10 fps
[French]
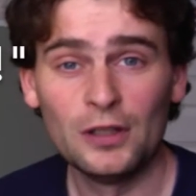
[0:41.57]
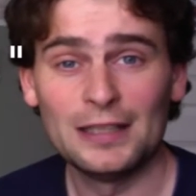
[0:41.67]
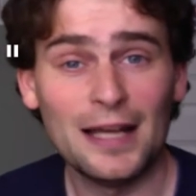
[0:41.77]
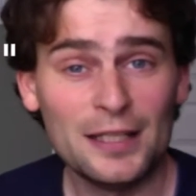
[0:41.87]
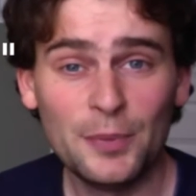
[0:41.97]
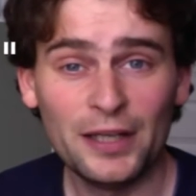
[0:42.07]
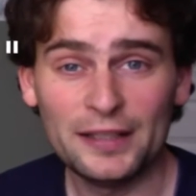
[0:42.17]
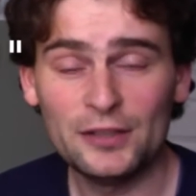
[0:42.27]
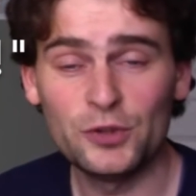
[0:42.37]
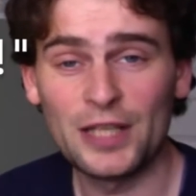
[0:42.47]
la
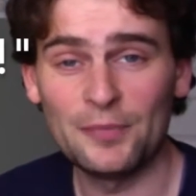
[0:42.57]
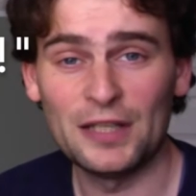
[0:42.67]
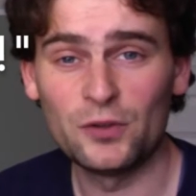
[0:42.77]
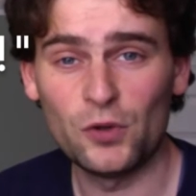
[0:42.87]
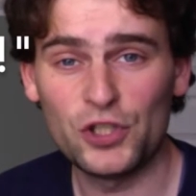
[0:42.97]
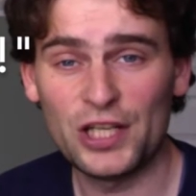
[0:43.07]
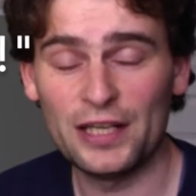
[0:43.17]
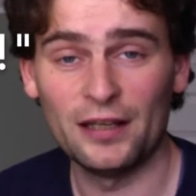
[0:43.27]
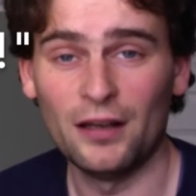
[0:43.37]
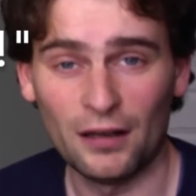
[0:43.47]
librairie du captain
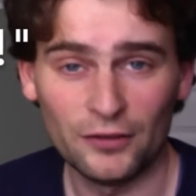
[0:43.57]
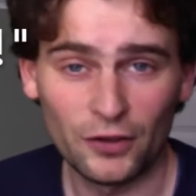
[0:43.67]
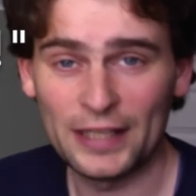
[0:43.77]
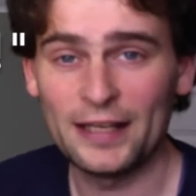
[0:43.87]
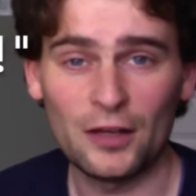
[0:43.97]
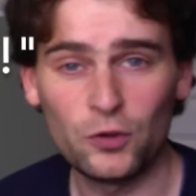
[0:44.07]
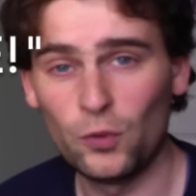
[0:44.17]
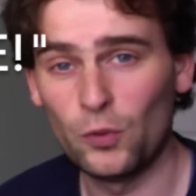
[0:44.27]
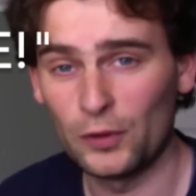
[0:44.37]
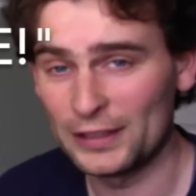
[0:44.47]
Crochet euh, dans des
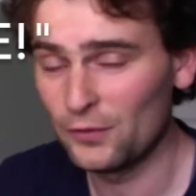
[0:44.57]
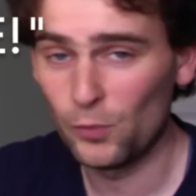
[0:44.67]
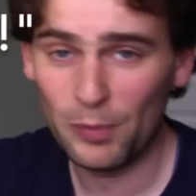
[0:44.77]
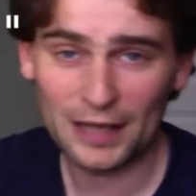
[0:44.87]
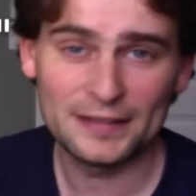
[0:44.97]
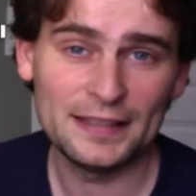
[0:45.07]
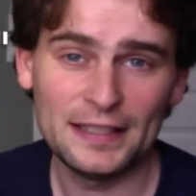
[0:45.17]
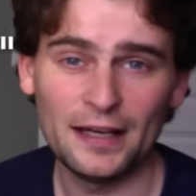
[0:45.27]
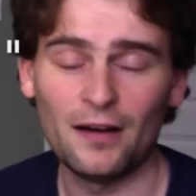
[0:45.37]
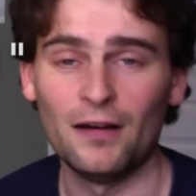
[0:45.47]
cartons qui vont
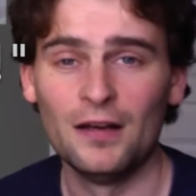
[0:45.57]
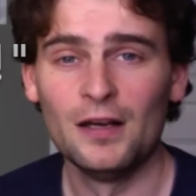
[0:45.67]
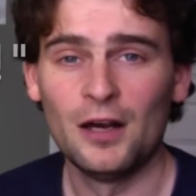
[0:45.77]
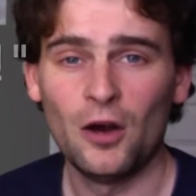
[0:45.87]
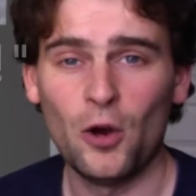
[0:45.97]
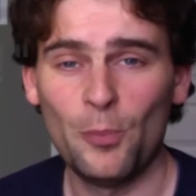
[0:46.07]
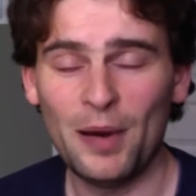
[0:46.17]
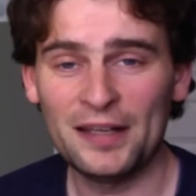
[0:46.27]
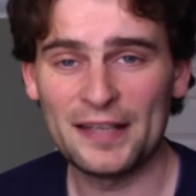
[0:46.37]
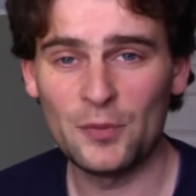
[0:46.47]
partir euh,
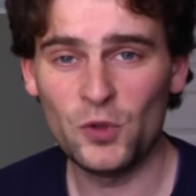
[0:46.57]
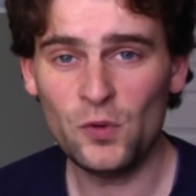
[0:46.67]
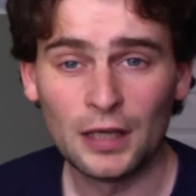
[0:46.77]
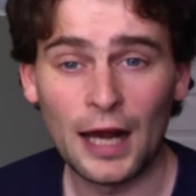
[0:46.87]
par camion.